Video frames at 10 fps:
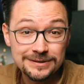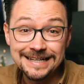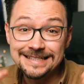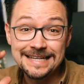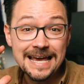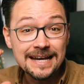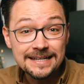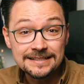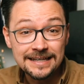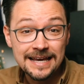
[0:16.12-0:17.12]
Und ganz
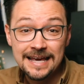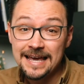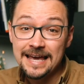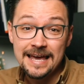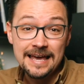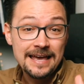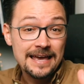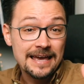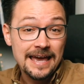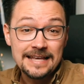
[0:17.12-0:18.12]
ehrlich,
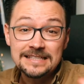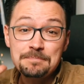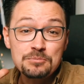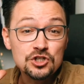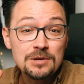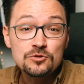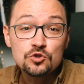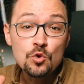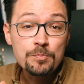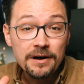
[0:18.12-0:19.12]
es gibt bestimmt
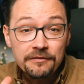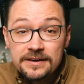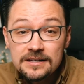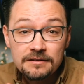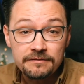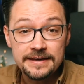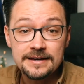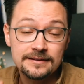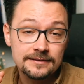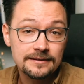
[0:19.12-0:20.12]
super viele
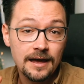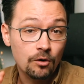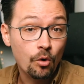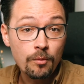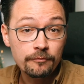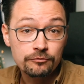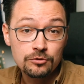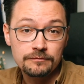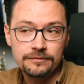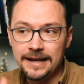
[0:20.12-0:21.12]
Wege, die nach Rom
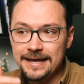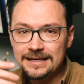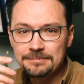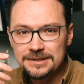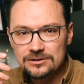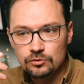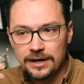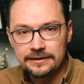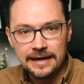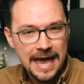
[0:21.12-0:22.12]
führen. Vielleicht gibt es sogar
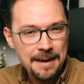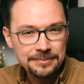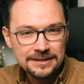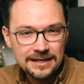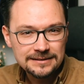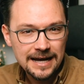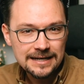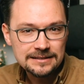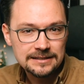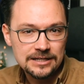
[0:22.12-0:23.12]
eine App, die das
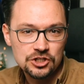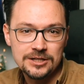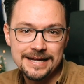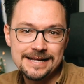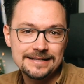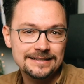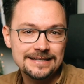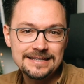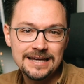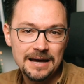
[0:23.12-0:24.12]
alles erstellt.
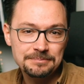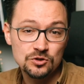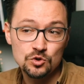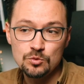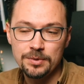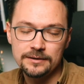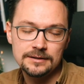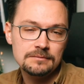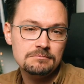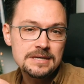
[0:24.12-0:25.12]
Ich habe es über
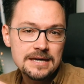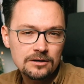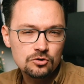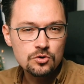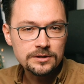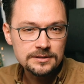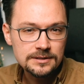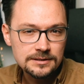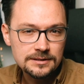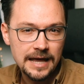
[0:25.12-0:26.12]
den mir
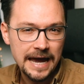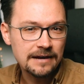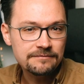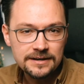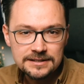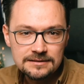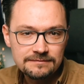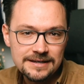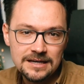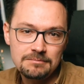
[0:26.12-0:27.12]
kürzesten, einfachsten
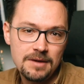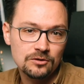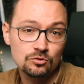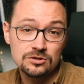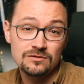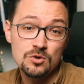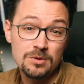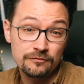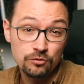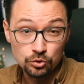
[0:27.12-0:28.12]
Weg gemacht und zwar
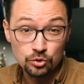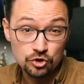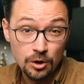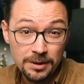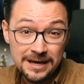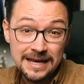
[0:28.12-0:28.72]
über Photoshop.